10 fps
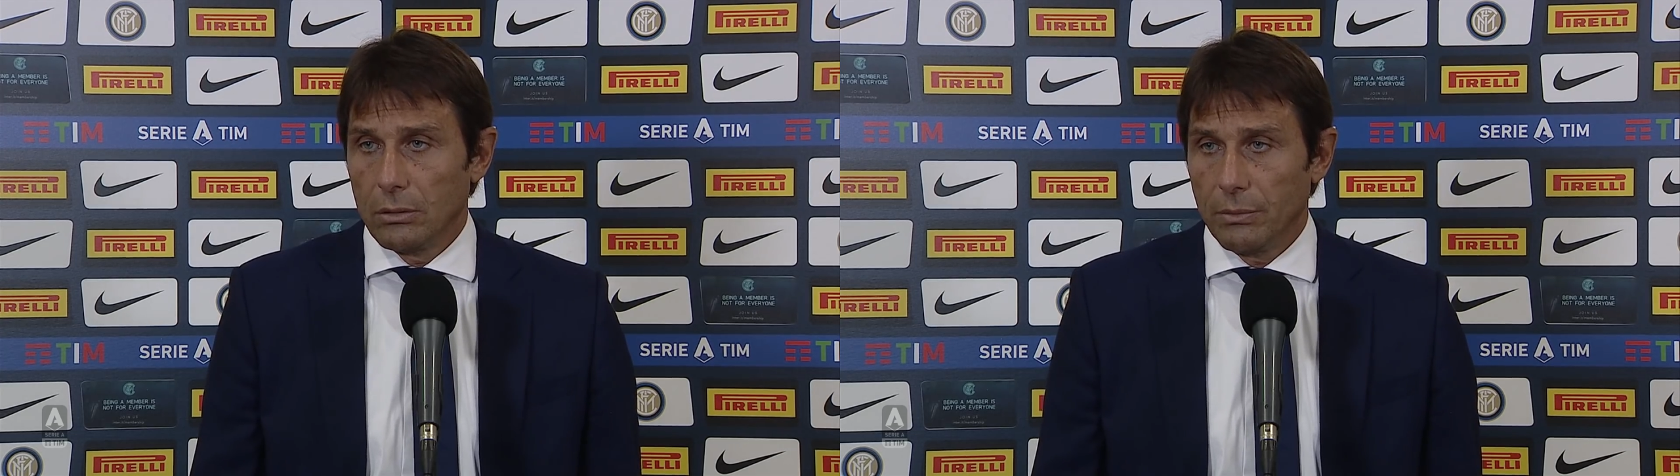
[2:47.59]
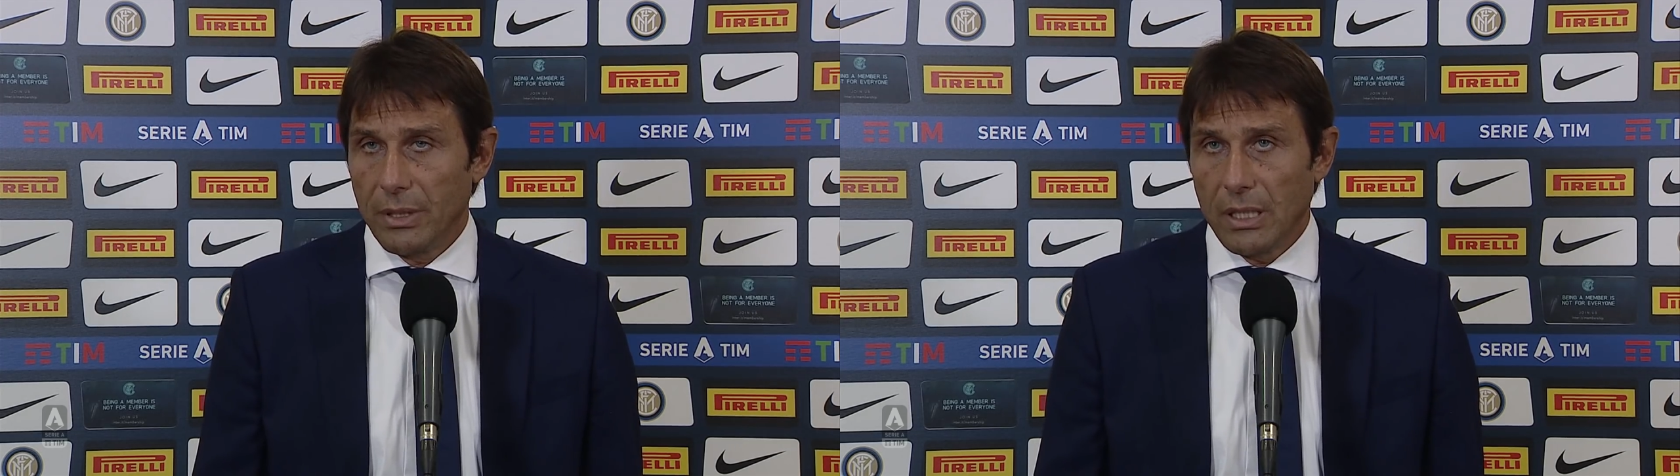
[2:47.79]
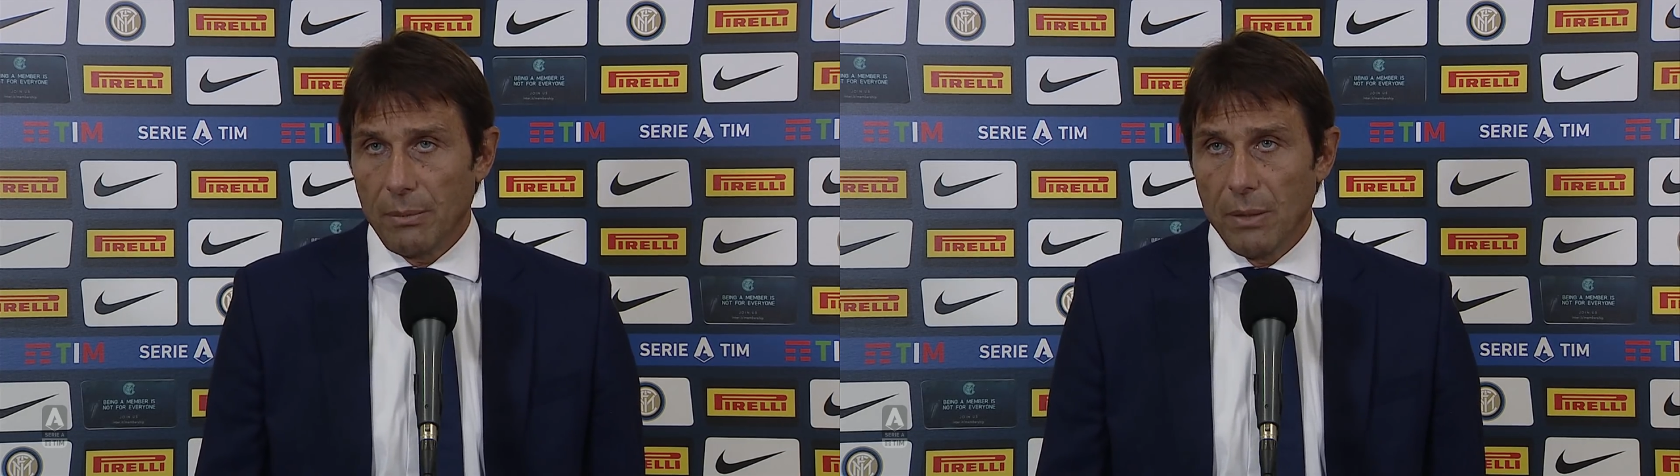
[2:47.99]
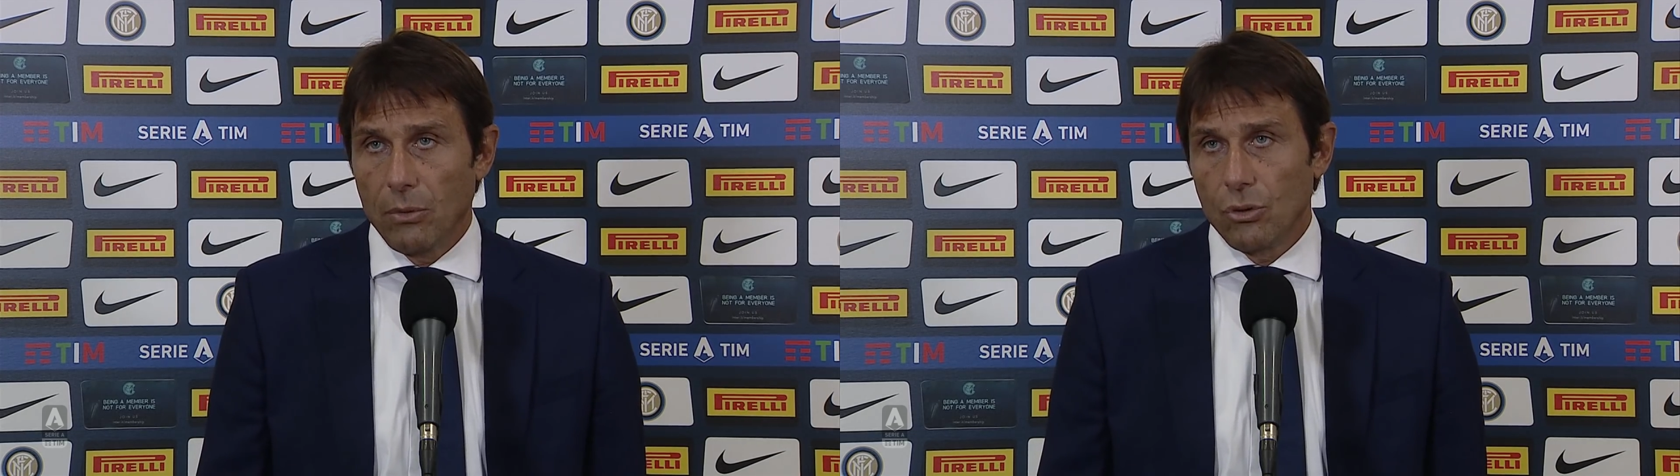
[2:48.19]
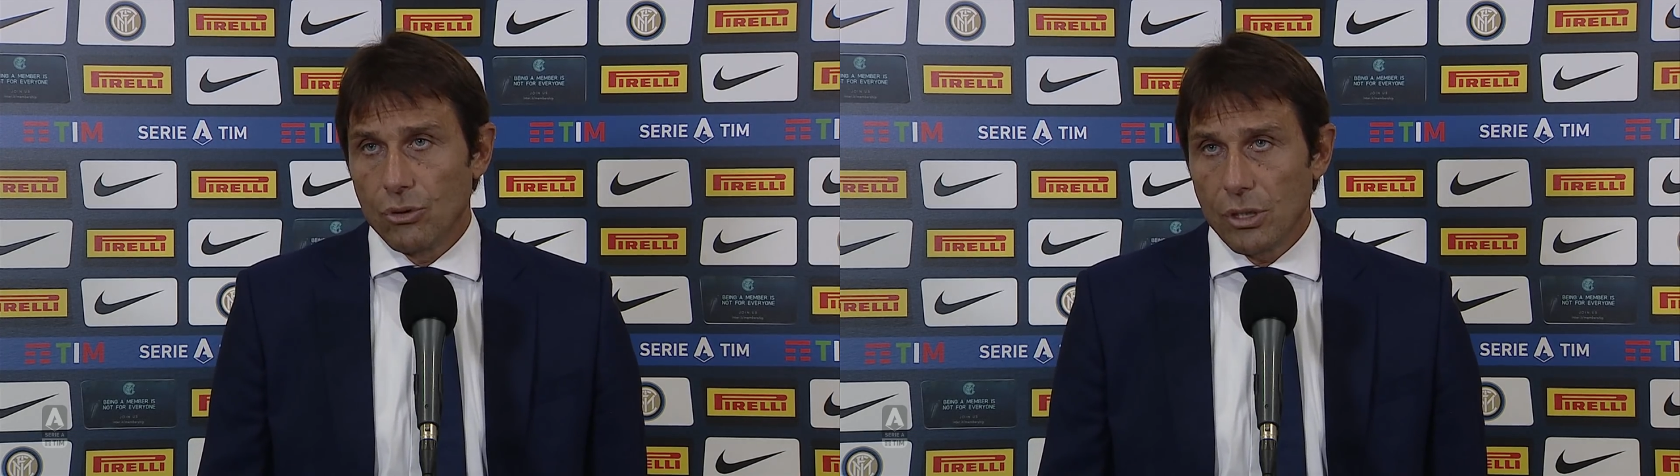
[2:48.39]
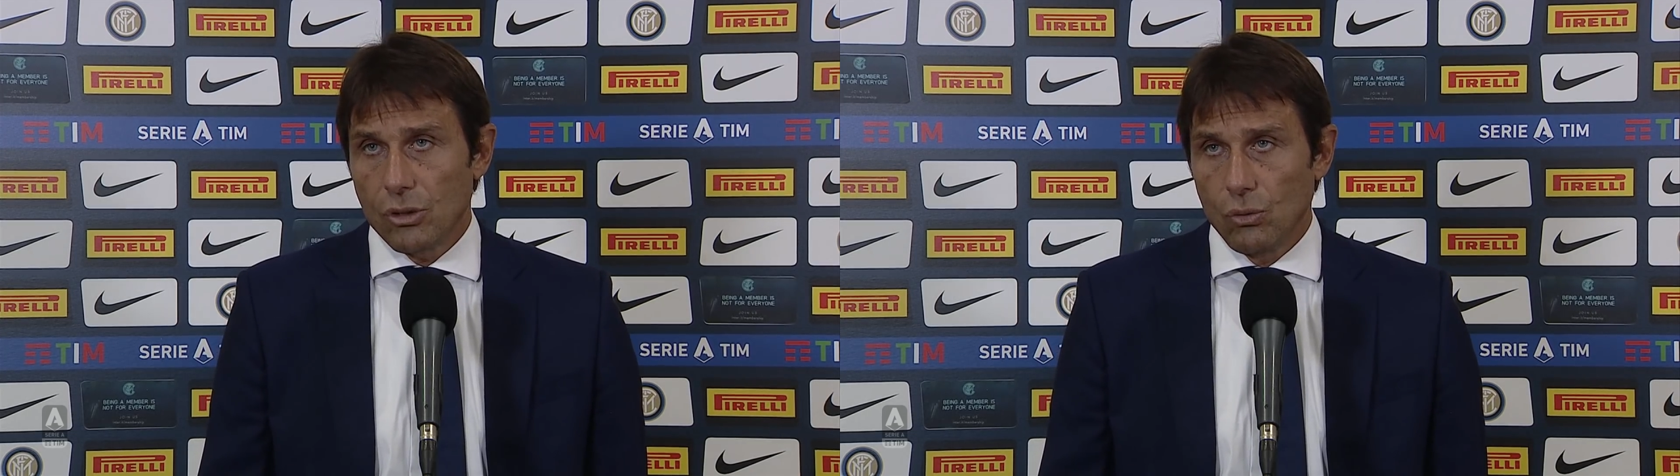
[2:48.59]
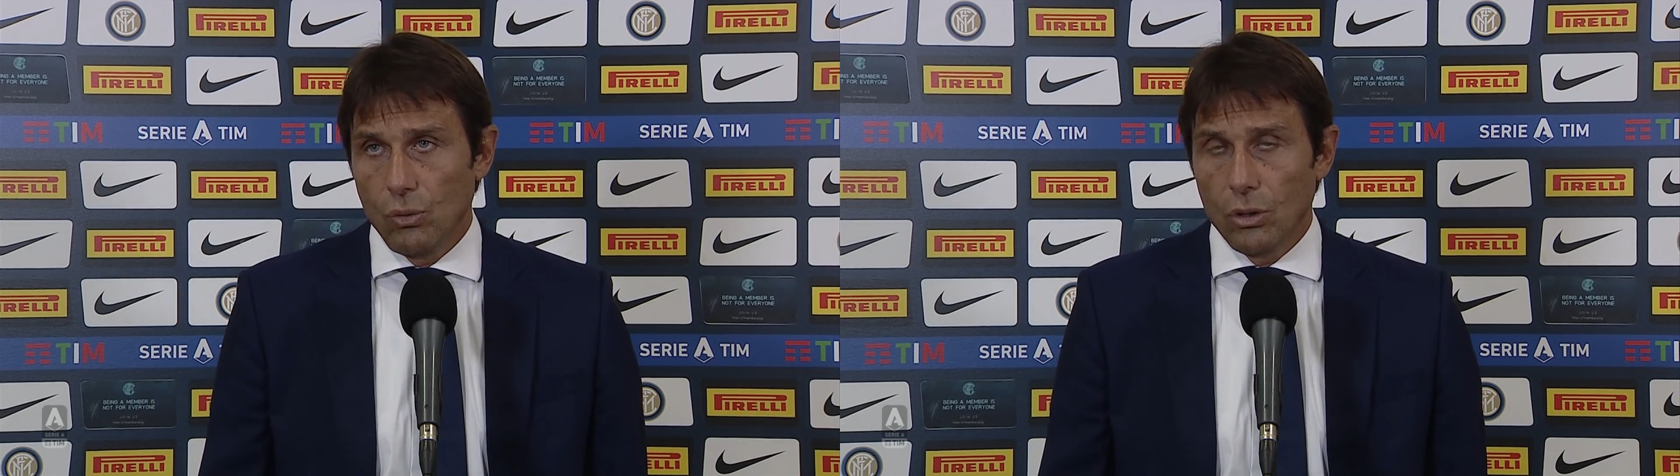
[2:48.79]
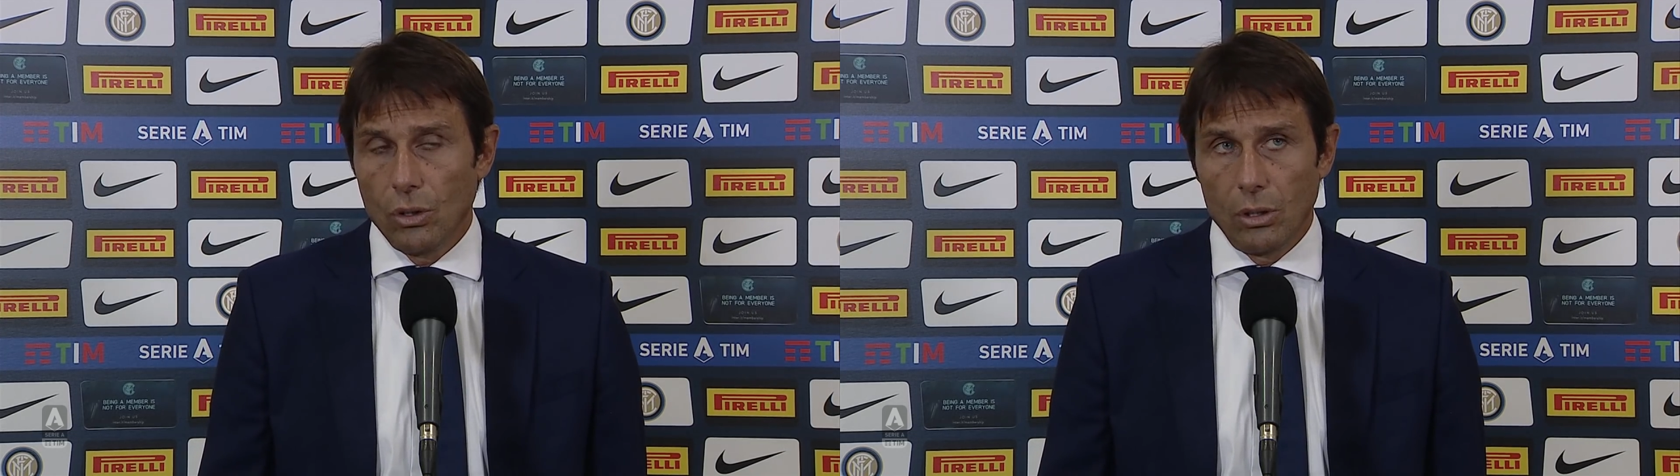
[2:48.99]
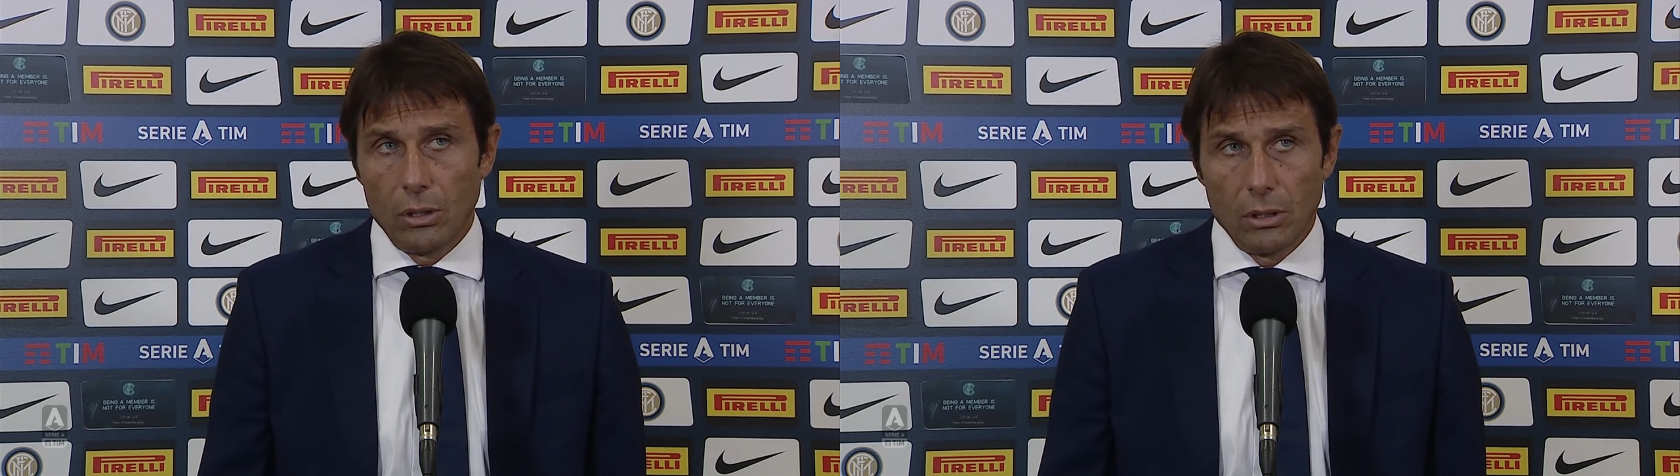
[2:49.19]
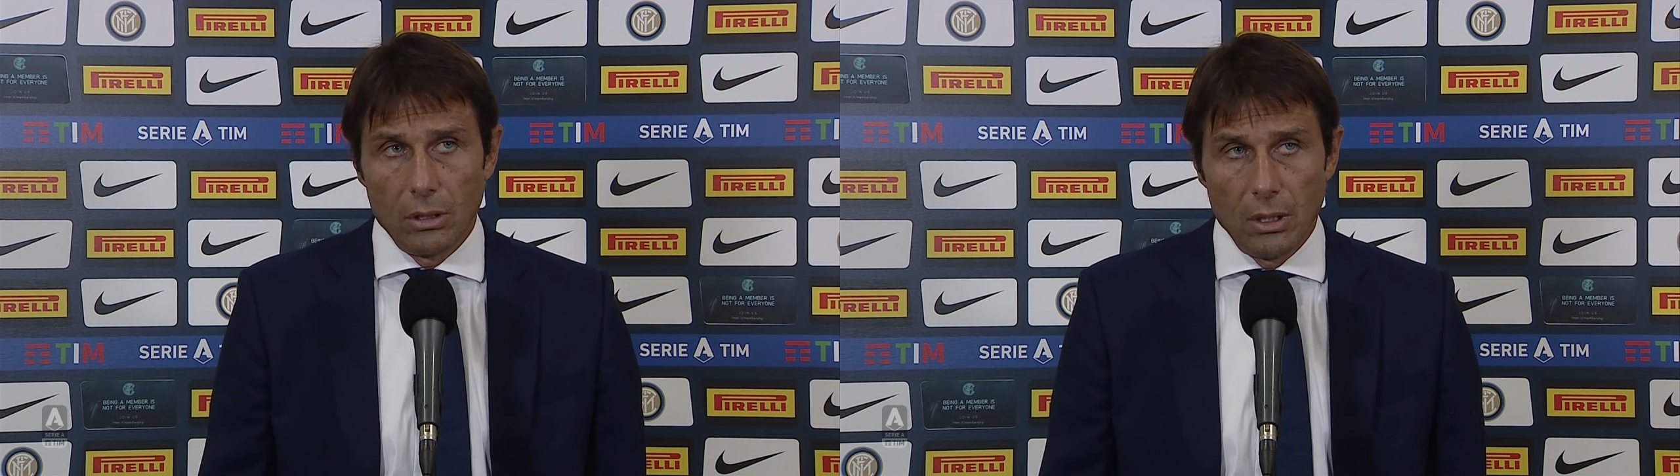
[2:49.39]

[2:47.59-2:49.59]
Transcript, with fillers: perché abbiamo concesso due gol,